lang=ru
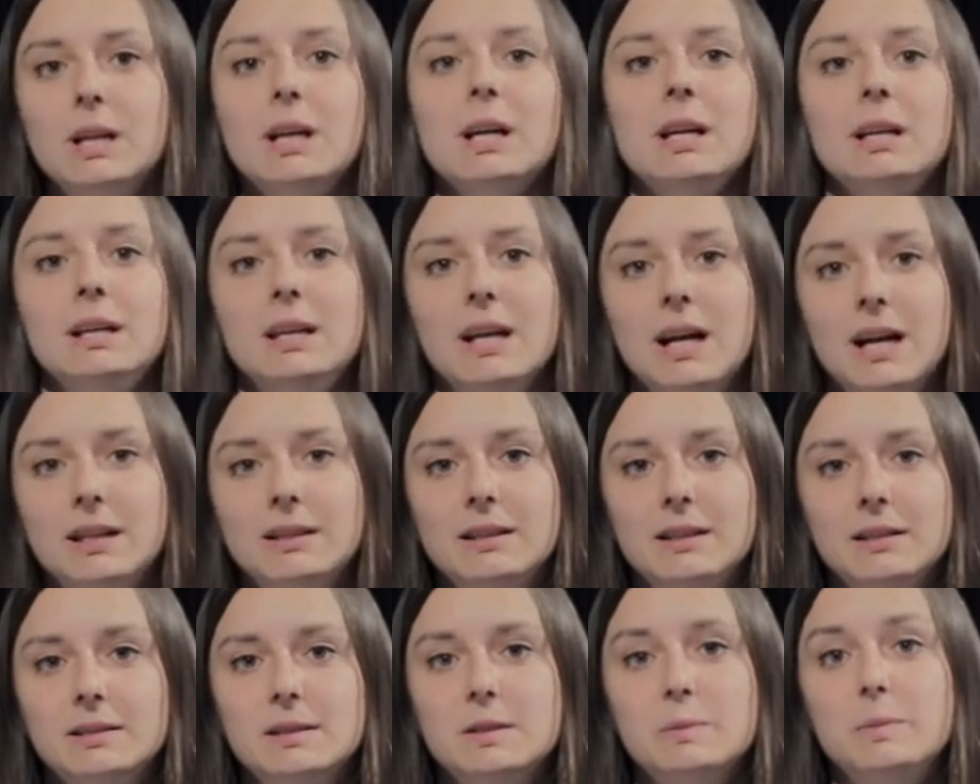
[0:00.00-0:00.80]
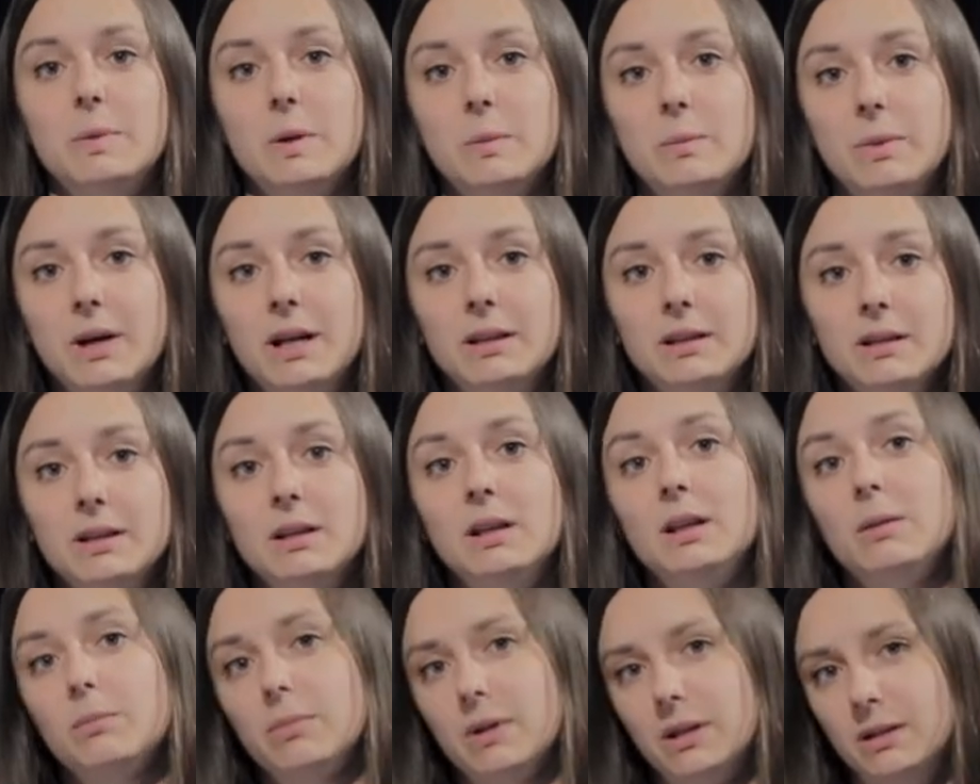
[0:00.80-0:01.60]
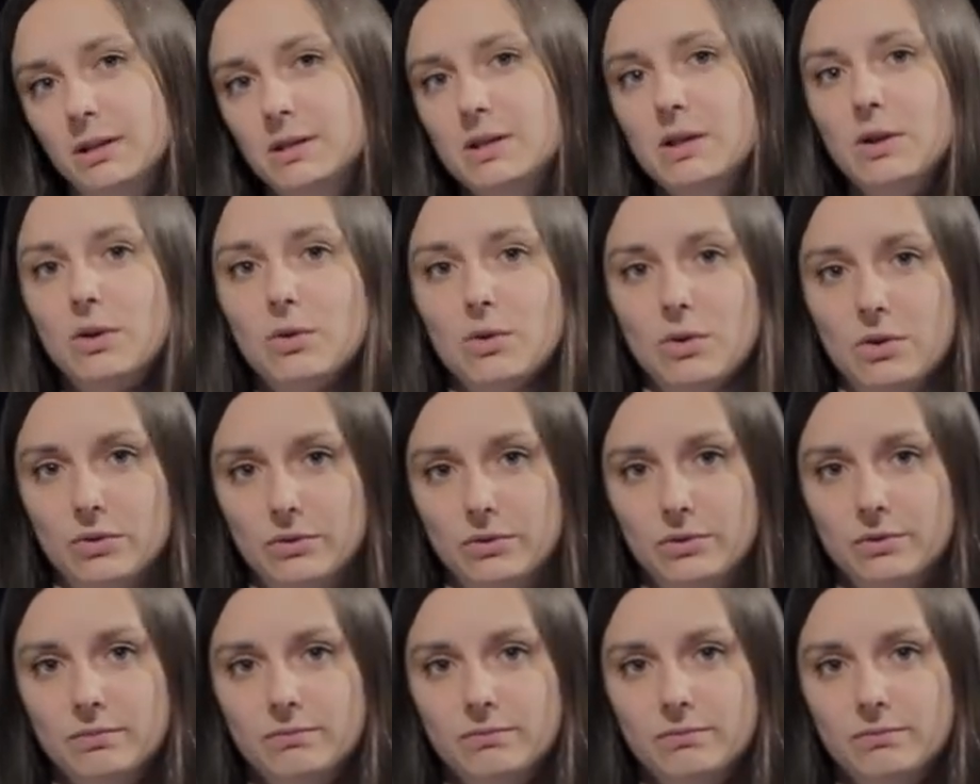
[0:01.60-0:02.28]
Яндекс, Сбербанк и Банк Тиньков.